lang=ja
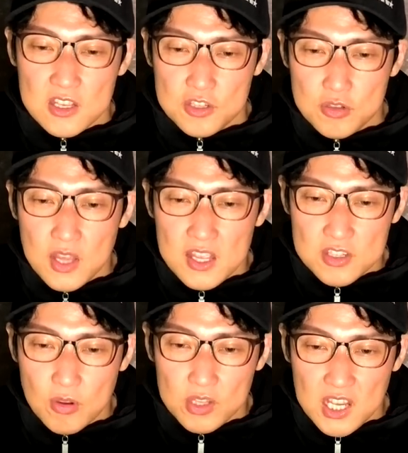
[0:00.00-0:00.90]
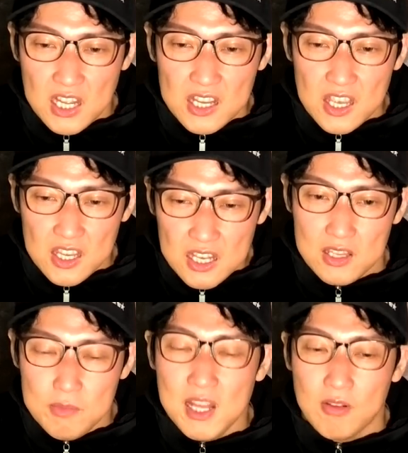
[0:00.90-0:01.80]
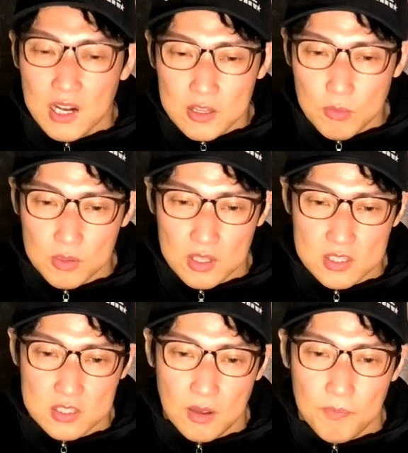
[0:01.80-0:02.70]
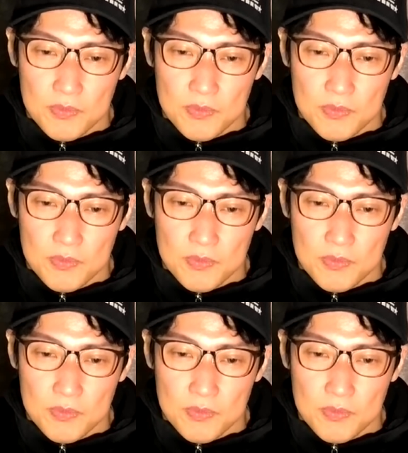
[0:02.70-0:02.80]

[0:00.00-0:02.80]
充電所に行かなきゃいけない意味なのかなと思うんですよ。